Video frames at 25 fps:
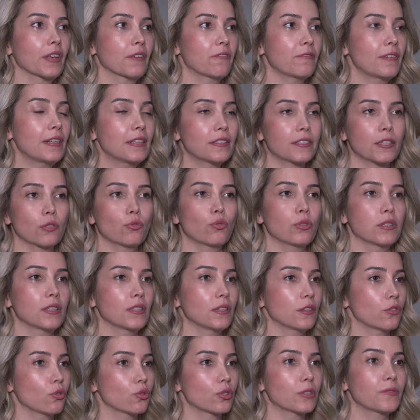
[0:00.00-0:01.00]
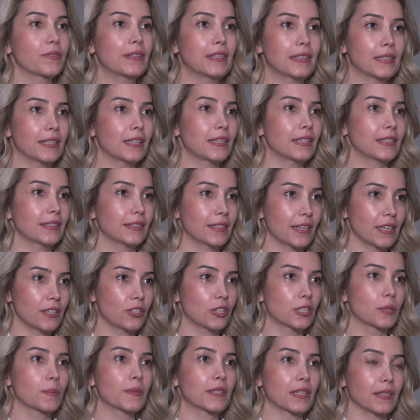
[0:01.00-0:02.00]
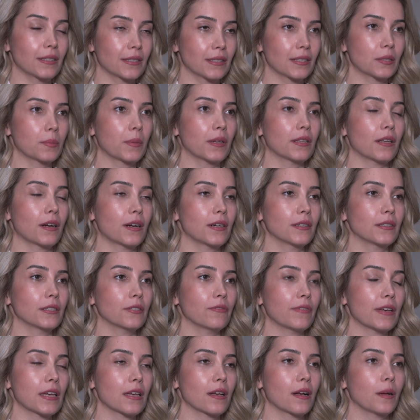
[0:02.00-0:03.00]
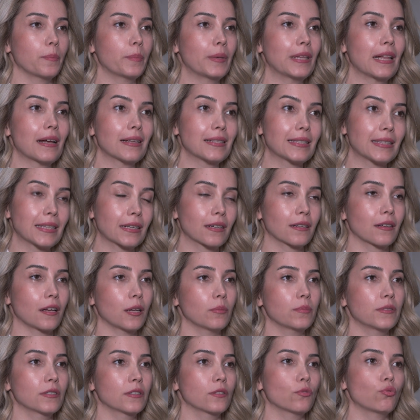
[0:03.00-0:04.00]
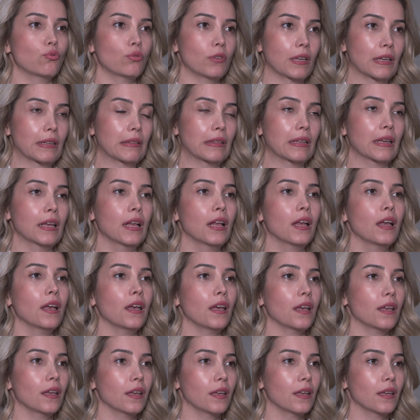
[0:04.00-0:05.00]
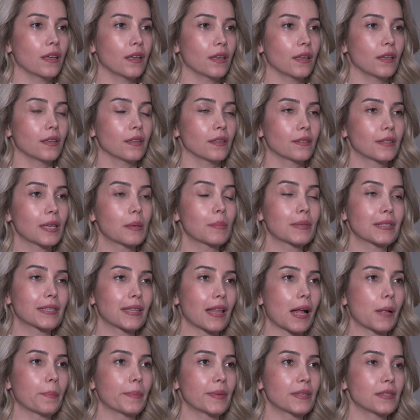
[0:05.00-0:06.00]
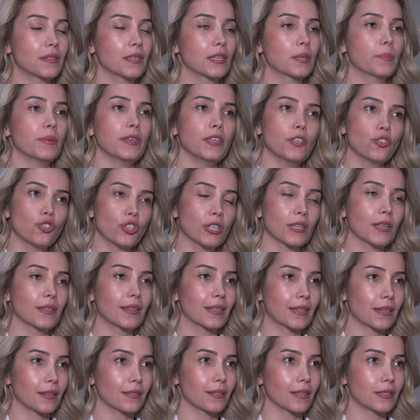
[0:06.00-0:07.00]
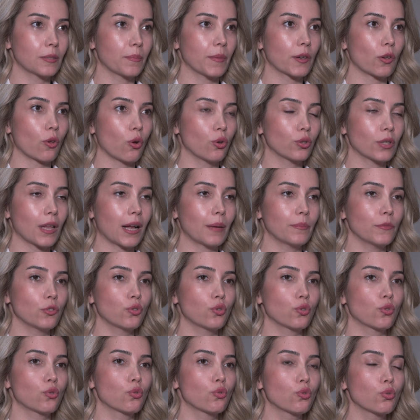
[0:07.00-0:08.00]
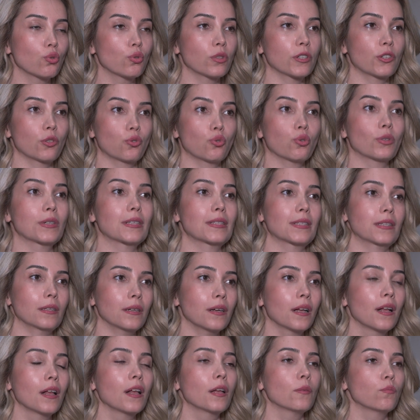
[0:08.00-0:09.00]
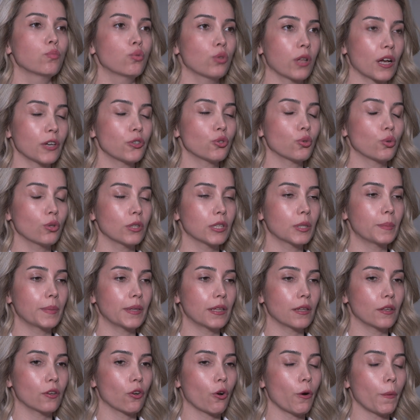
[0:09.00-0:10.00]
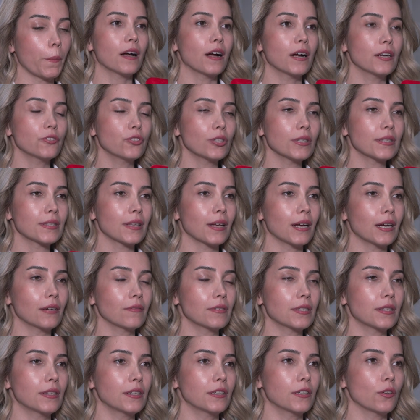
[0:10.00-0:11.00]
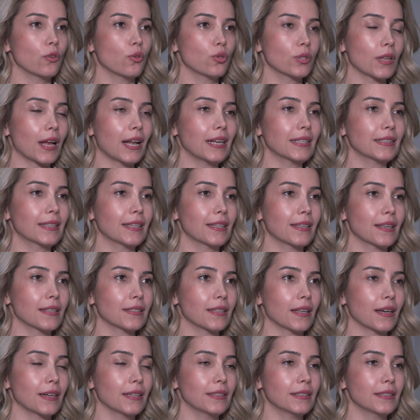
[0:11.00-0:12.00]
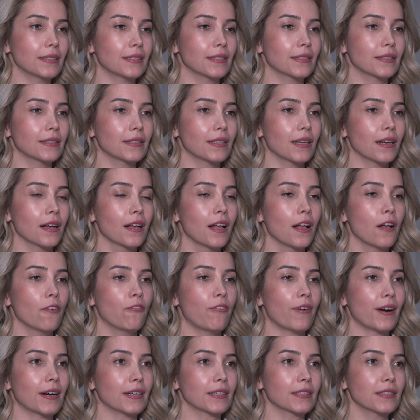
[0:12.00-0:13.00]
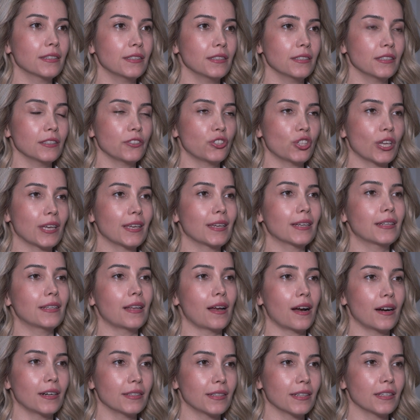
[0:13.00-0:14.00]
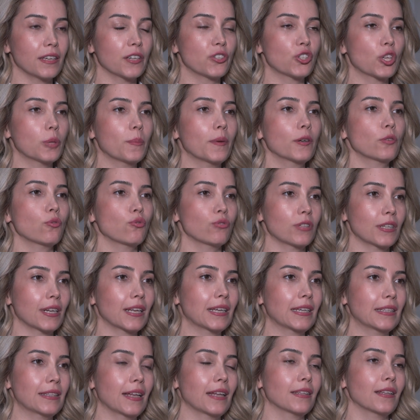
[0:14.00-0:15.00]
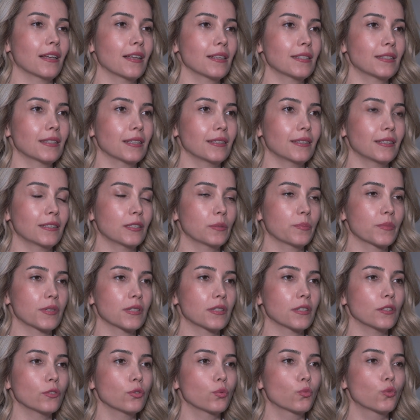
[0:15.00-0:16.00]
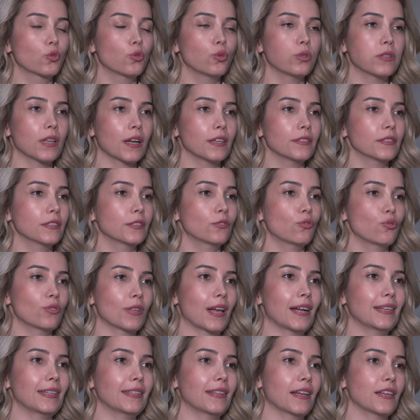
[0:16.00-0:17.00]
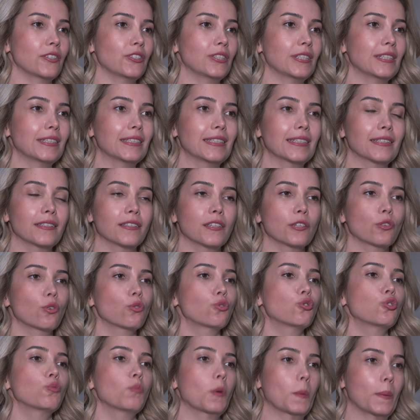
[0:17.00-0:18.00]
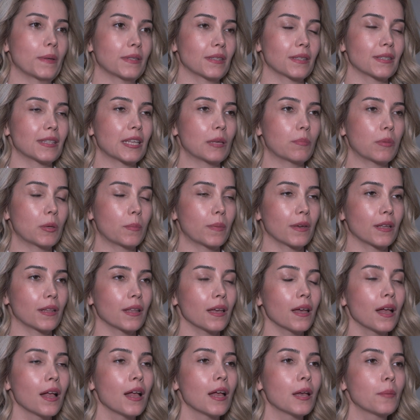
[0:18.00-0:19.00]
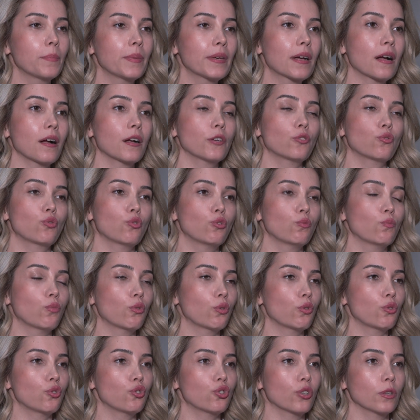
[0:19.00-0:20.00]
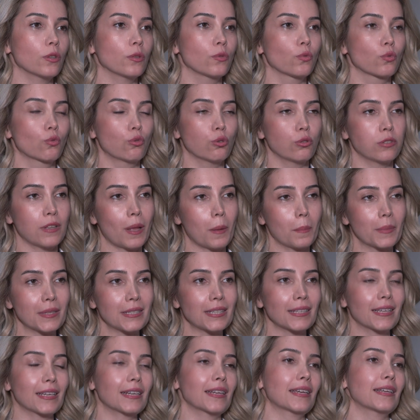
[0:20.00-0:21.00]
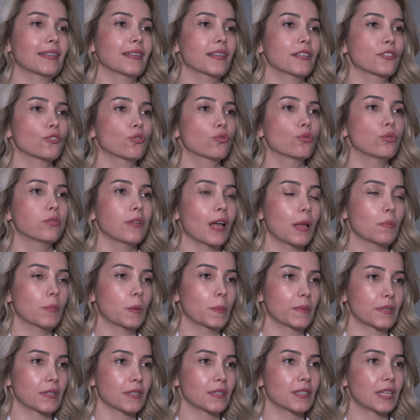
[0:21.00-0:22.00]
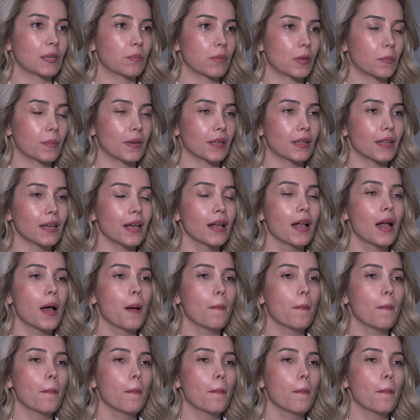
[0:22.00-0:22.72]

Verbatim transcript: filtre kullanılıyorsa filtrelerin değiştirilmesi arıtmalarda veya plastik kabların sürekli e, temizlenmesi gibi hijyene dikkat etmek önemli. Çünkü suyla da çok hızlı bulaş olabiliyor. Acil servisleri özellikle yaz aylarında farklı şehirlerde yaşamak üzere giden hastalarımızın kullandığı düzenli ilaçların yanında götürmemesi sebebiyle birkaç gün boyunca kullanması gereken ilacı kullanmaması sebebiyle